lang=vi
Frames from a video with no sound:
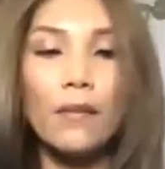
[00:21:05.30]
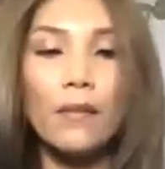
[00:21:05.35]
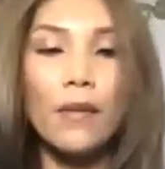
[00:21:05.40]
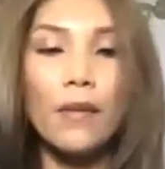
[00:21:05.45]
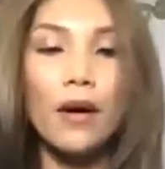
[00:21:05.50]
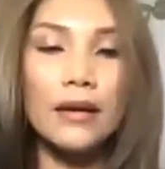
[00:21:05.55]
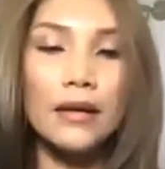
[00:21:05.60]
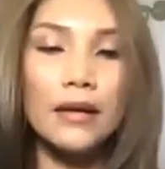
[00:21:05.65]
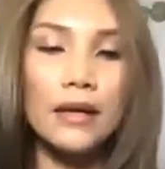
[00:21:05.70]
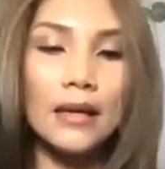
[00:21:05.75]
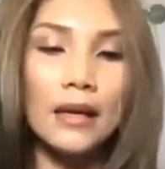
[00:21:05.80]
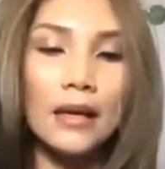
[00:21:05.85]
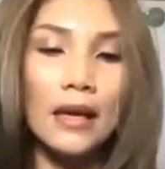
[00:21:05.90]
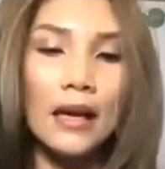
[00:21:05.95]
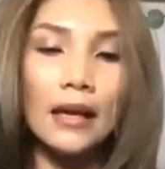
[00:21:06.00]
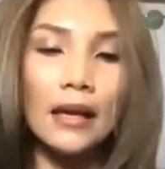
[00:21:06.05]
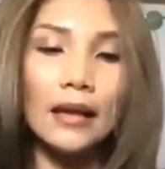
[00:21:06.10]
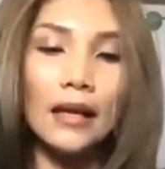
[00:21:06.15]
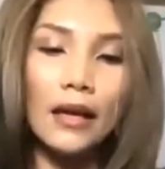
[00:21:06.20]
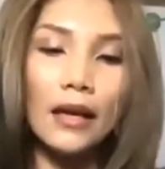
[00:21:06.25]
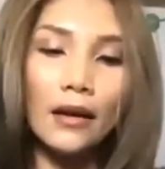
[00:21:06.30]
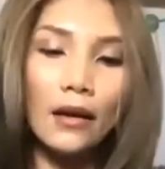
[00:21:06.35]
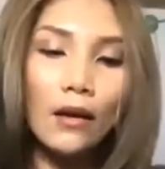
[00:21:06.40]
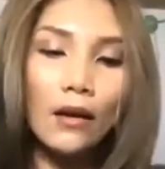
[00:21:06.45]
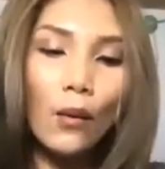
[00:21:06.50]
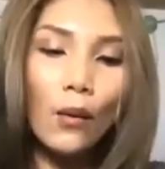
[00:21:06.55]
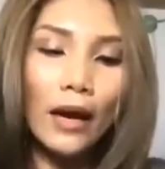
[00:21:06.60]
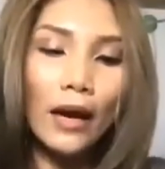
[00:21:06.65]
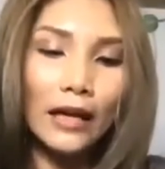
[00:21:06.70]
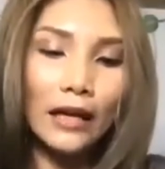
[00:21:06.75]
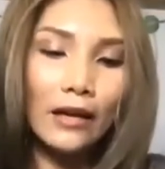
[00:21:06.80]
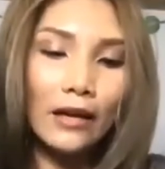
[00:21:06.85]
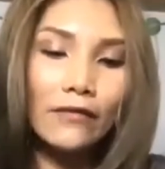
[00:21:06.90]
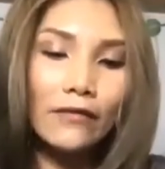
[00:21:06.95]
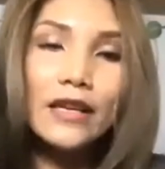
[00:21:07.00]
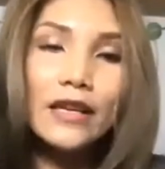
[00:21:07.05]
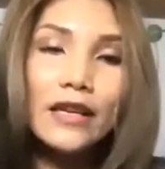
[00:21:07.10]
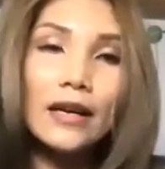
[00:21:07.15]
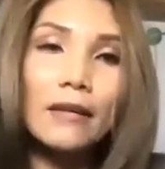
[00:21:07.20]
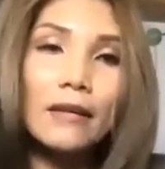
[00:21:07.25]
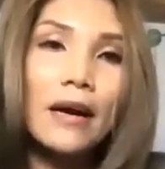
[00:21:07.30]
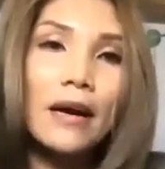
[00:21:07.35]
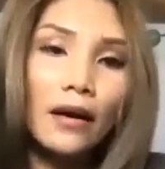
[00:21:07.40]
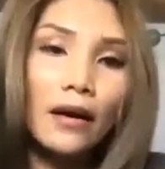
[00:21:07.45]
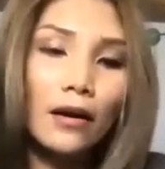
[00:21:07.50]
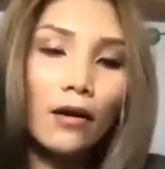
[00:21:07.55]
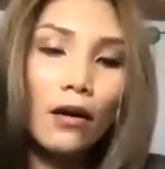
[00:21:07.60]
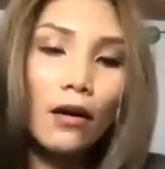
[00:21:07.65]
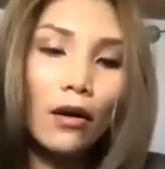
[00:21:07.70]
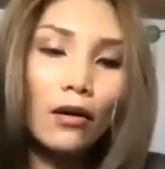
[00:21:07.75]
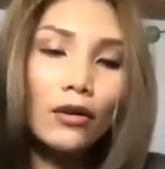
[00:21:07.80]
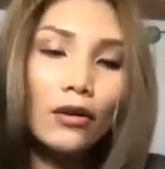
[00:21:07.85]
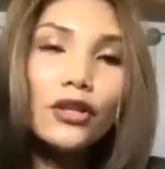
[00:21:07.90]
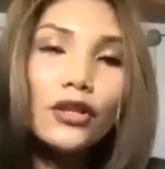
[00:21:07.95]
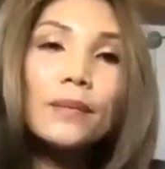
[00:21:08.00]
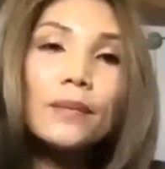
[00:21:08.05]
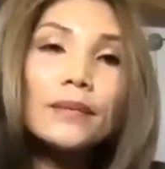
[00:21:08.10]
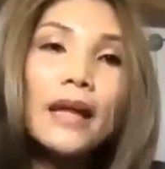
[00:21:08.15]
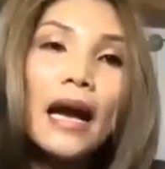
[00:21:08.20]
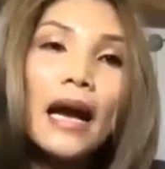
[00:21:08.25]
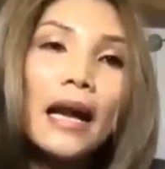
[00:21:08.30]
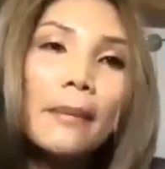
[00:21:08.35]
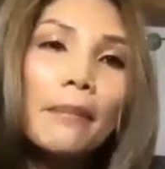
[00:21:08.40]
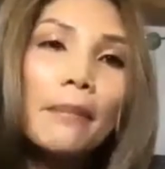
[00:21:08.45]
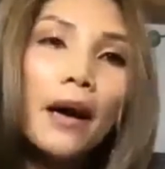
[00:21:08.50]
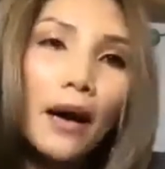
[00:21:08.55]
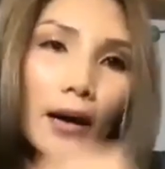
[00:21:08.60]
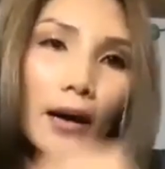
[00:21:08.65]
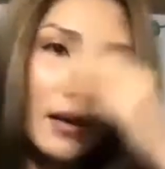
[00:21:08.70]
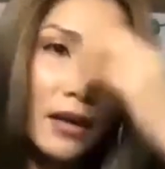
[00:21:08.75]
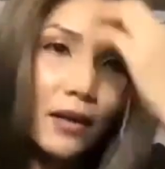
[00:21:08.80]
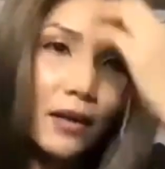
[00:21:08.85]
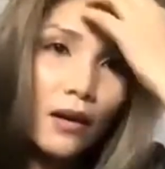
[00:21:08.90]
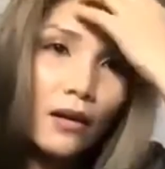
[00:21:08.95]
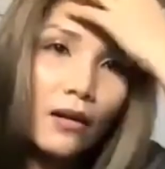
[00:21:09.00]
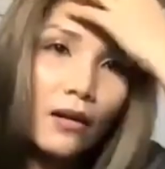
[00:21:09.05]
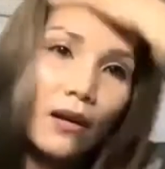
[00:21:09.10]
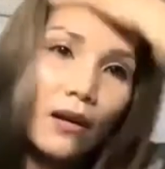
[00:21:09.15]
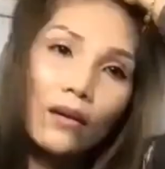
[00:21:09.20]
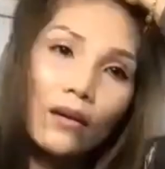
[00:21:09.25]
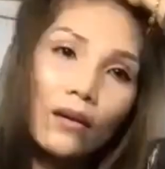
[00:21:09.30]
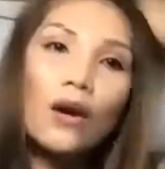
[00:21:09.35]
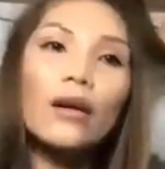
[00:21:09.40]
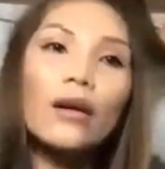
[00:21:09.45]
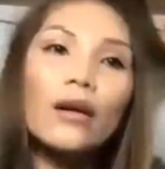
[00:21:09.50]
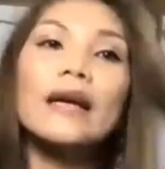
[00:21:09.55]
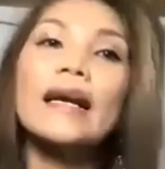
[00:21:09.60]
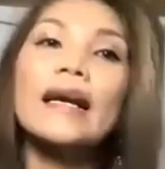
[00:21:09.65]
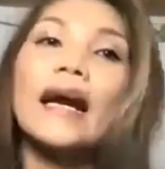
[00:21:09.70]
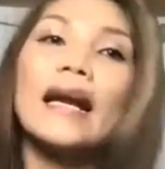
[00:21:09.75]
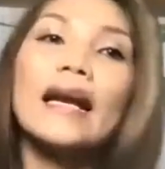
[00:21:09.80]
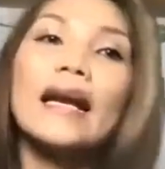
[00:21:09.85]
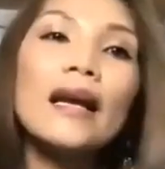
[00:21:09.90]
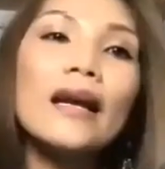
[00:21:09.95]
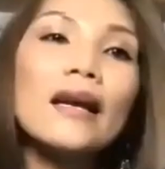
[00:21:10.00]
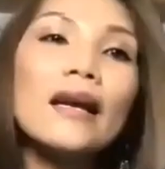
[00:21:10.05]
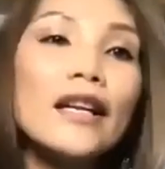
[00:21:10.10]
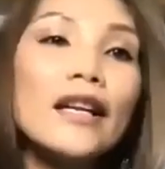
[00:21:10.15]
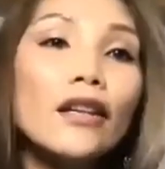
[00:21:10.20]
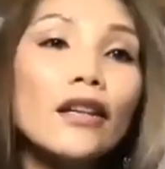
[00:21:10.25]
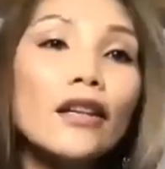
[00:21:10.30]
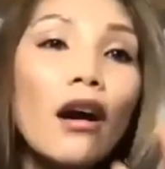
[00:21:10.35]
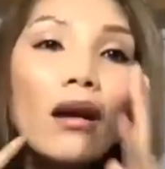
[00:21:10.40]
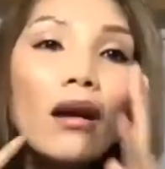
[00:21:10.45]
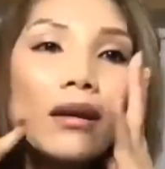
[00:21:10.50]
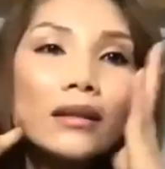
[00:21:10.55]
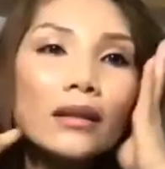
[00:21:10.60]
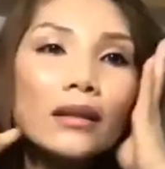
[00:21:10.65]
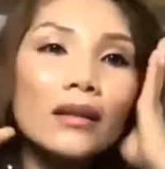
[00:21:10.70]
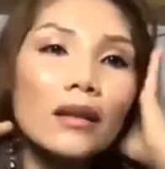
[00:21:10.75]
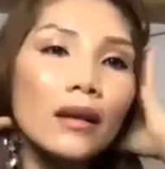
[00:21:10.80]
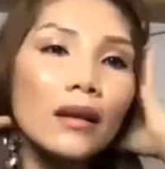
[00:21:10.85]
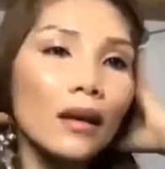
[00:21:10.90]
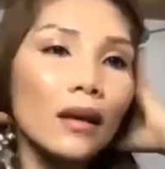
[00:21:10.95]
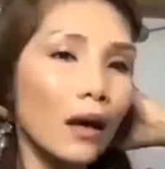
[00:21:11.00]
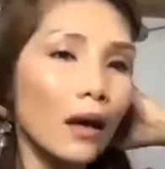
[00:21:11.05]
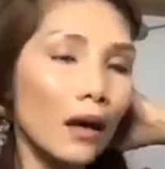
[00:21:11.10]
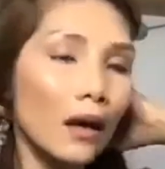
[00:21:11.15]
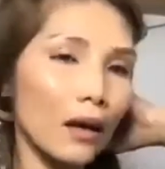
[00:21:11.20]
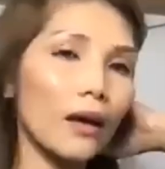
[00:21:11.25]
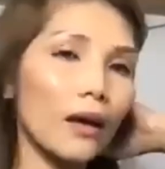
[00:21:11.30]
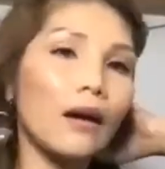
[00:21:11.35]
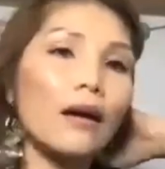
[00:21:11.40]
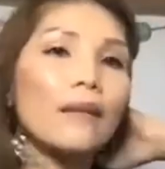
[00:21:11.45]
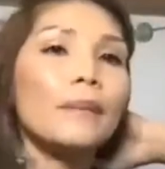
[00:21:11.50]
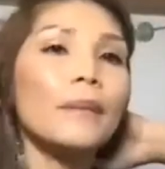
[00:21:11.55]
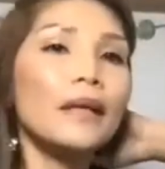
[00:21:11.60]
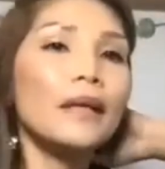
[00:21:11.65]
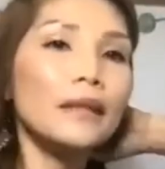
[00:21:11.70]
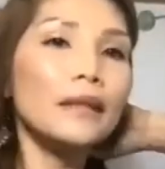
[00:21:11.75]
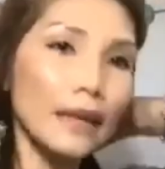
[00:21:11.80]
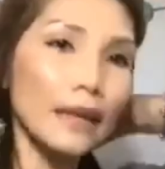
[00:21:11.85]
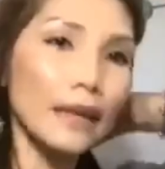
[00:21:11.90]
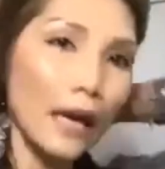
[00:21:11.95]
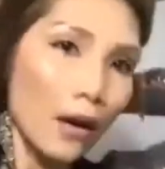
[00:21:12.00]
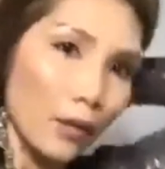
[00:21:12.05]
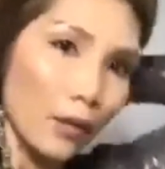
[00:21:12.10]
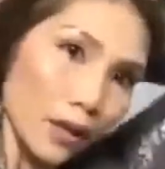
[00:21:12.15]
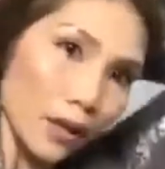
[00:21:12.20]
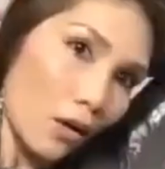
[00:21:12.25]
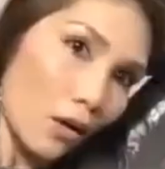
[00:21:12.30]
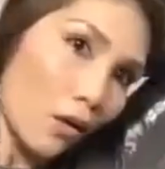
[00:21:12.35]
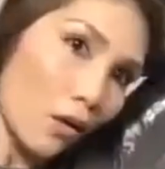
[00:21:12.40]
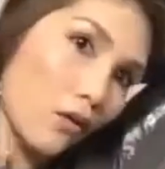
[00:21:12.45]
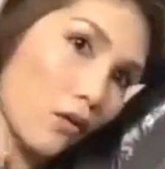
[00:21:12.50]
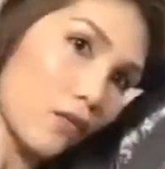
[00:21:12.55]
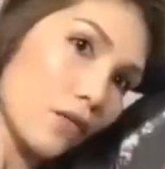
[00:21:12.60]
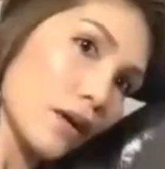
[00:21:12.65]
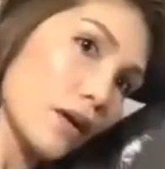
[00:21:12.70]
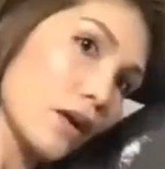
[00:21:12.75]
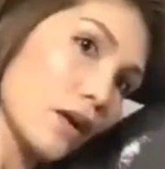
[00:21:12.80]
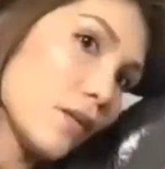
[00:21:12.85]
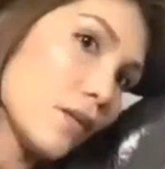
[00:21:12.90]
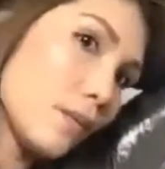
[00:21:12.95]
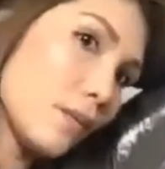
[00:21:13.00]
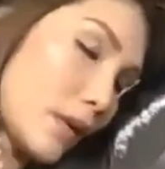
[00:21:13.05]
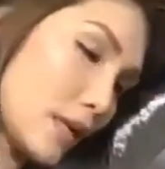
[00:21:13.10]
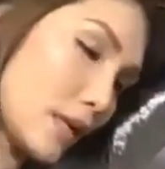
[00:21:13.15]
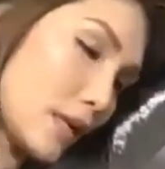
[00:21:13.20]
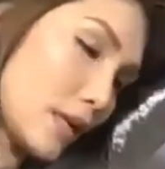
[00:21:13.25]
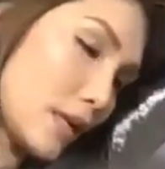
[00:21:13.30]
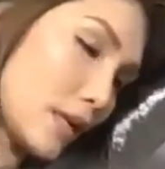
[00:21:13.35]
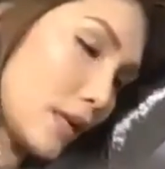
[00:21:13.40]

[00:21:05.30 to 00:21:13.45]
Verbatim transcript: của body thì nó ngoài cái việc mà nó giúp tan mỡ thì nó còn có cái khả năng detox à, mấy chị đau cái cổ phải không mấy